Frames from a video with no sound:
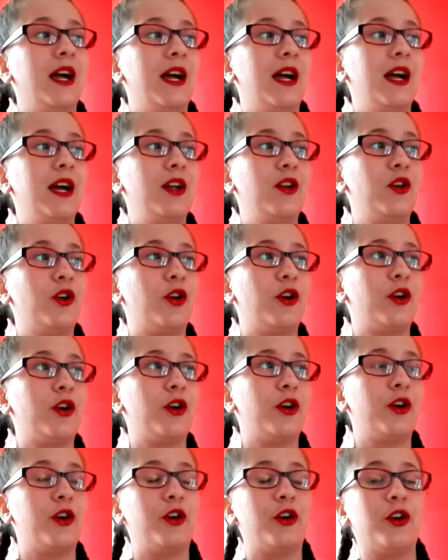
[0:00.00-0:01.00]
Alors,
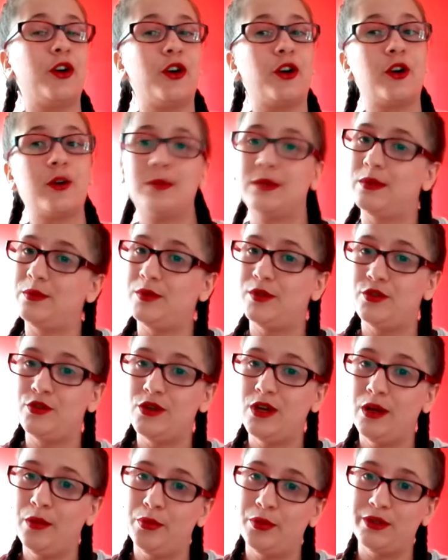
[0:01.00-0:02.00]
euh, comme
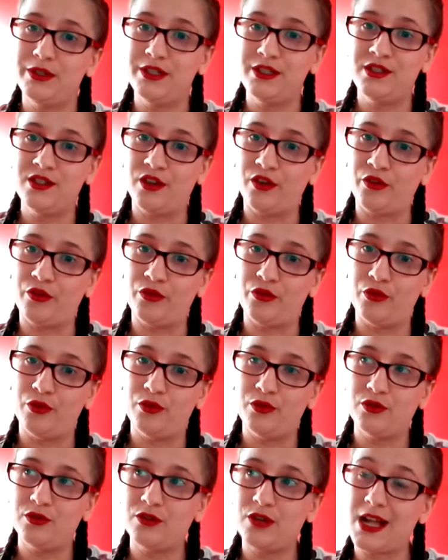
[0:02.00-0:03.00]
d'habitude, les petites
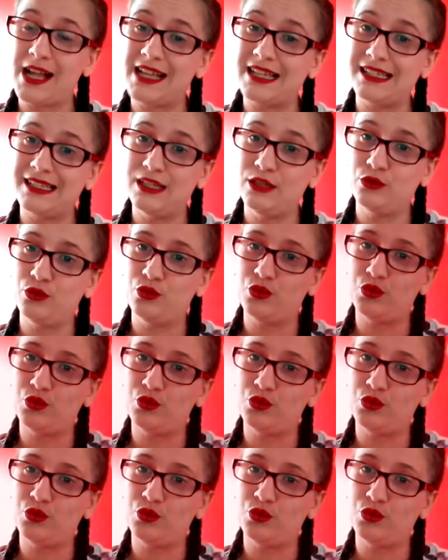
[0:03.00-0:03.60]
infos, c'est tout de